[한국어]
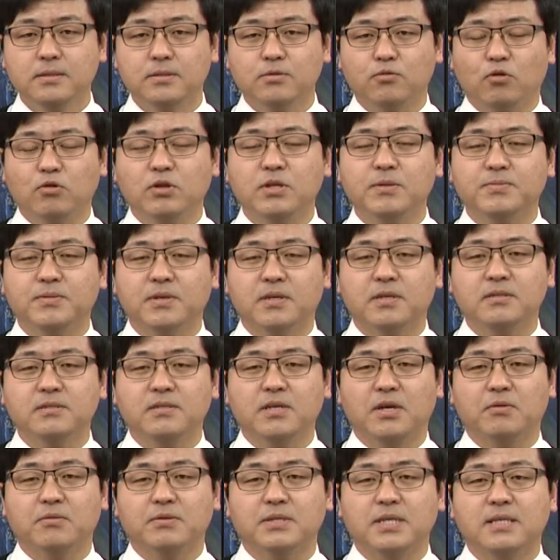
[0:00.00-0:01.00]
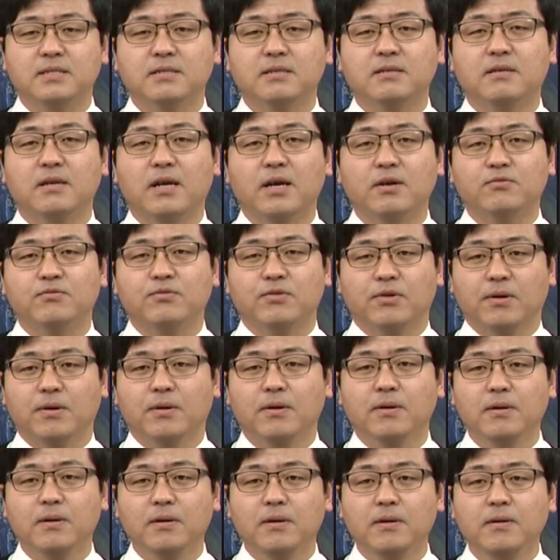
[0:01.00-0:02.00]
독립선언서에도 찬성을
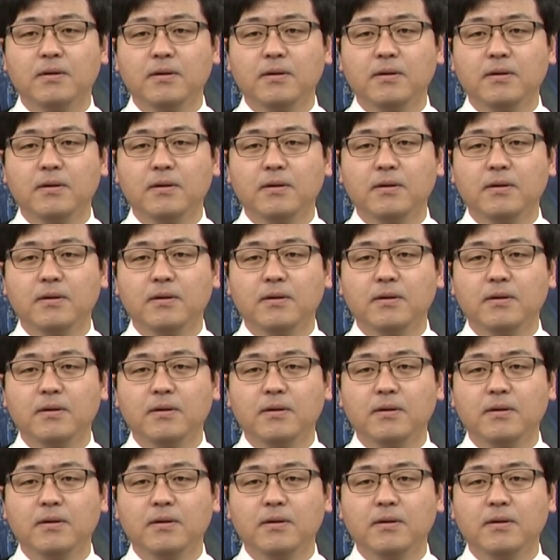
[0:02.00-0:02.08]
했고요.